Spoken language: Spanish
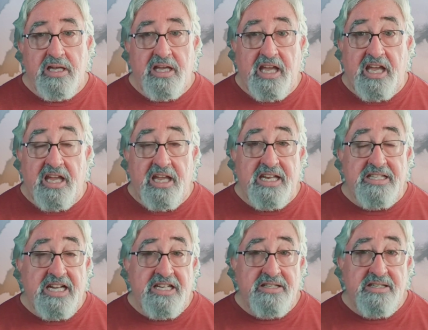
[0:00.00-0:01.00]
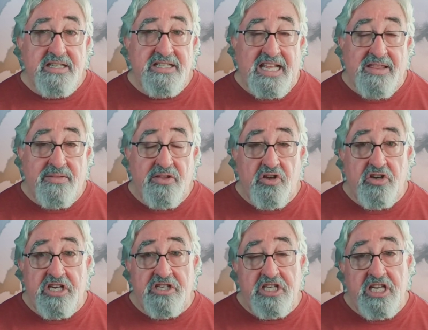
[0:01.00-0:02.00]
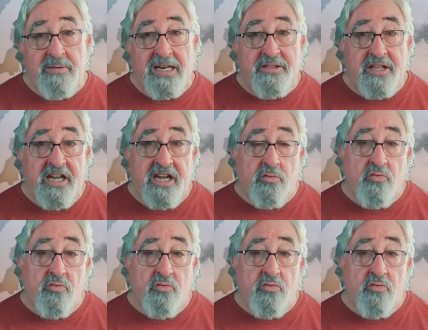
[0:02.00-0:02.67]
que esas sanciones iban a tener